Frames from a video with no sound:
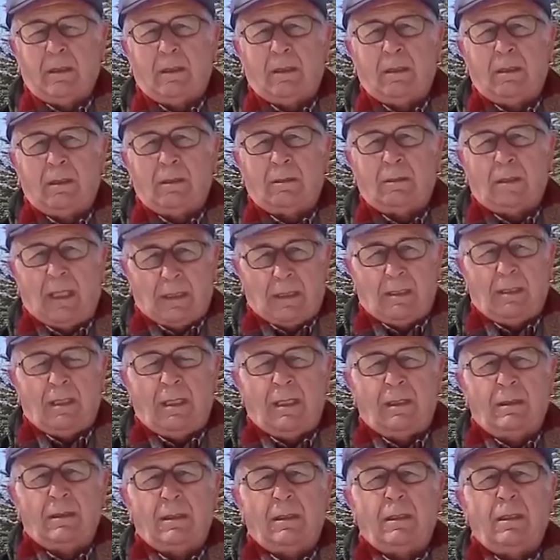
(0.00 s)
e,
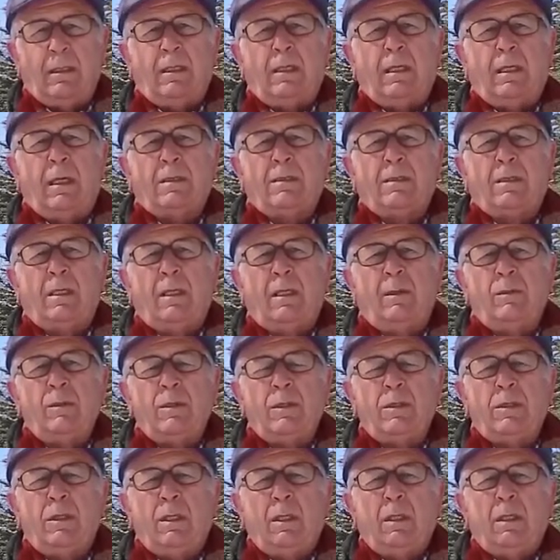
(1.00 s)
taslağını
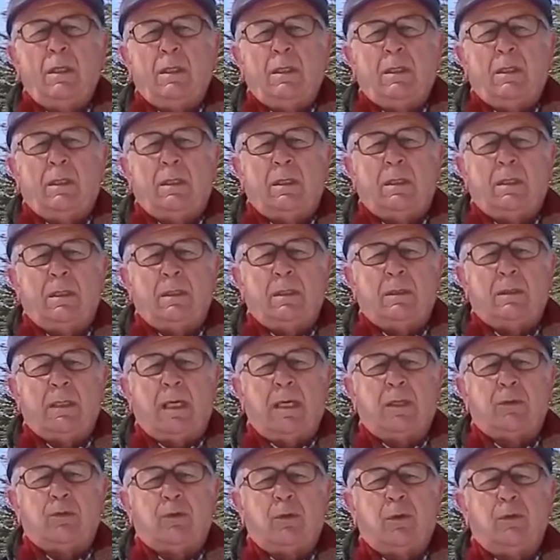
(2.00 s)
hazırlamış. E,
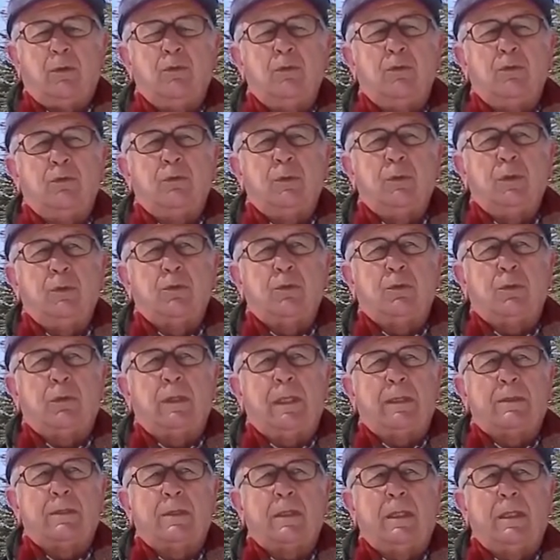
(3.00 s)
daha sonra
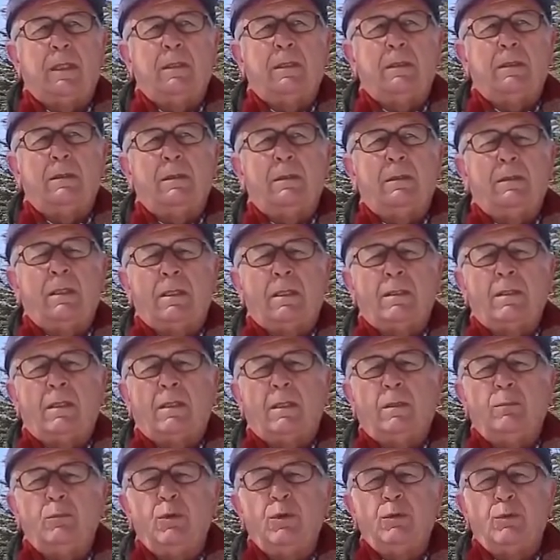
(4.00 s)
3116 sayılı
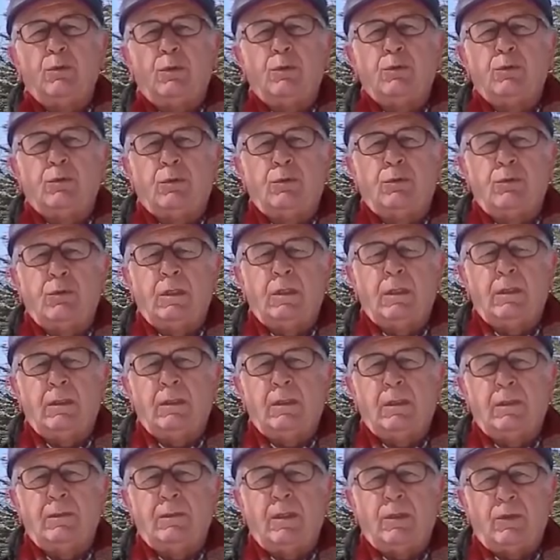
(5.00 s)
yasada
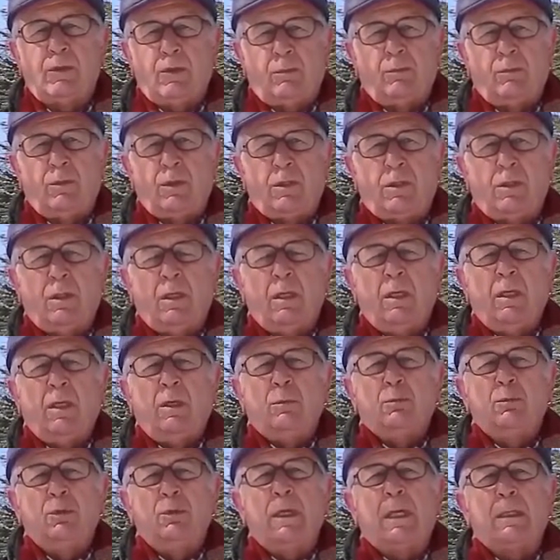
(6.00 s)
1937 yılında çıkmış.
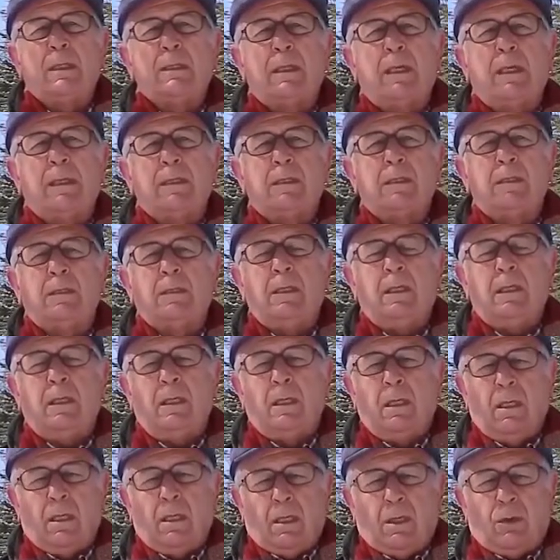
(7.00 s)
Bu yasa
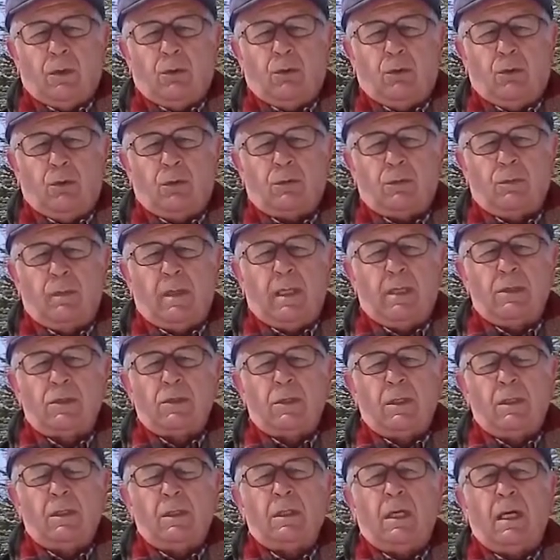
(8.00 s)
aslında
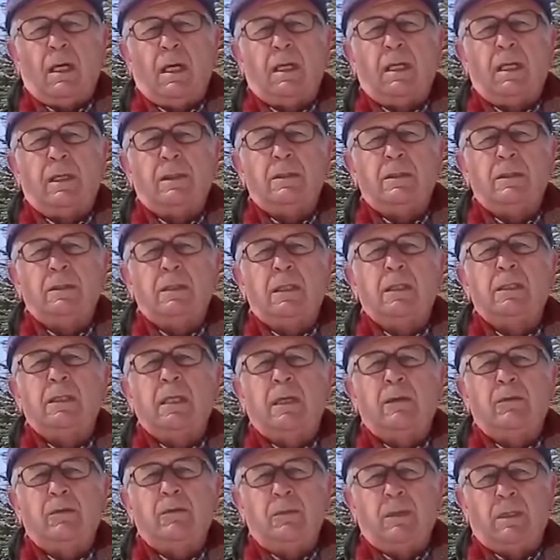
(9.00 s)
ormancılık alanında
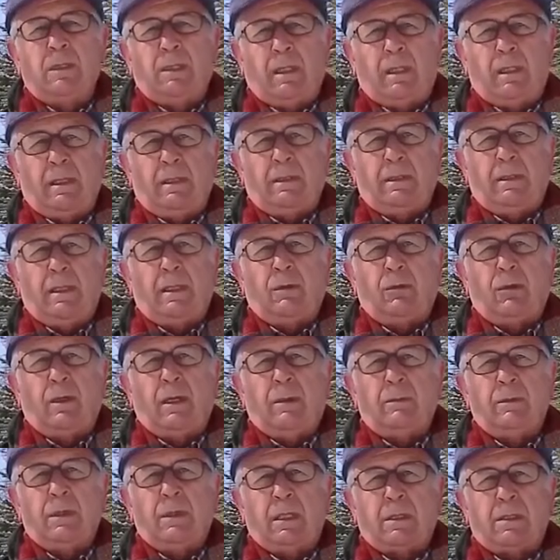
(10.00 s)
devrim niteliğinde
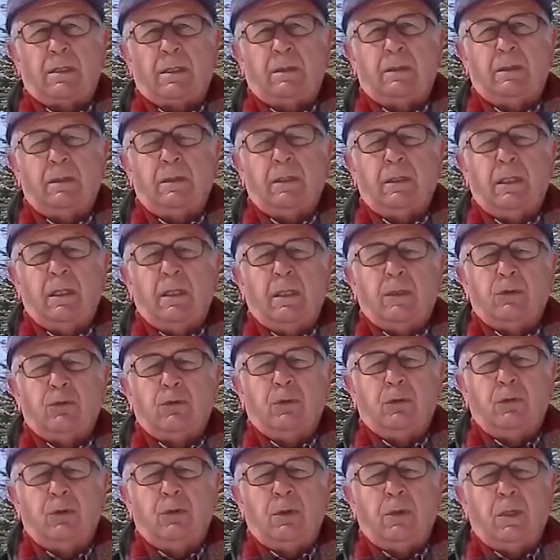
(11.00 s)
olan bir yasadır.
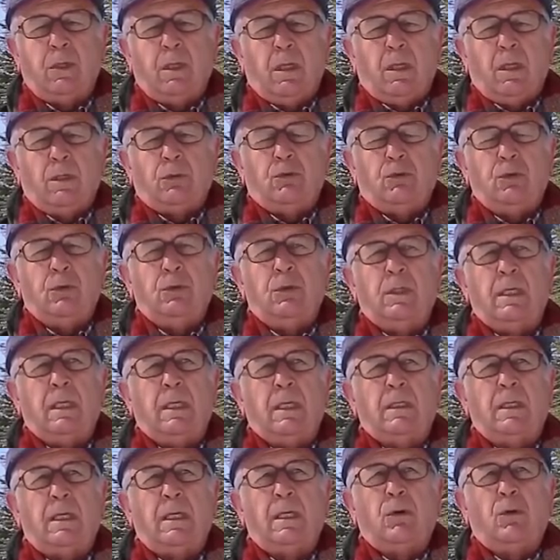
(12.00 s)
Çünkü
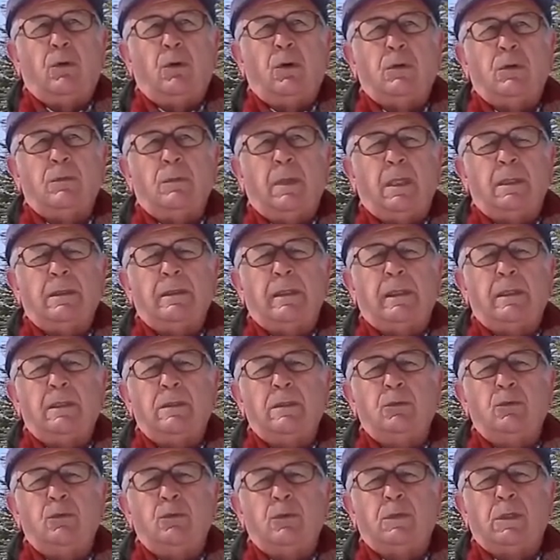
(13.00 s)
Türkiye'de
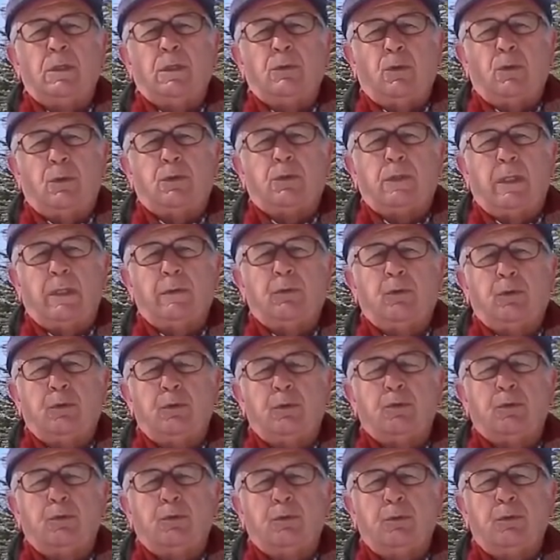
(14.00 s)
ormanların
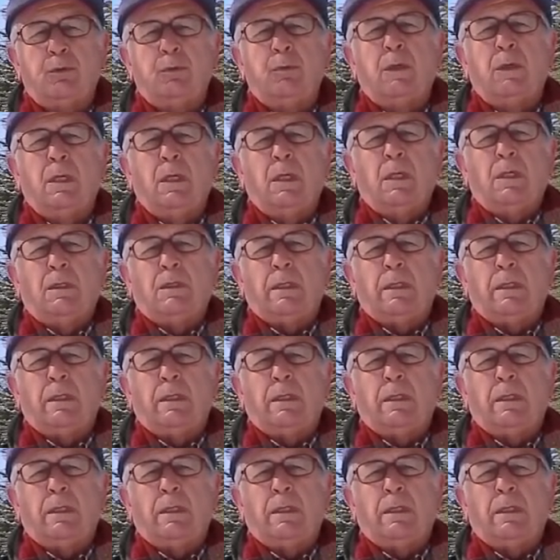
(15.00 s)
%99'unun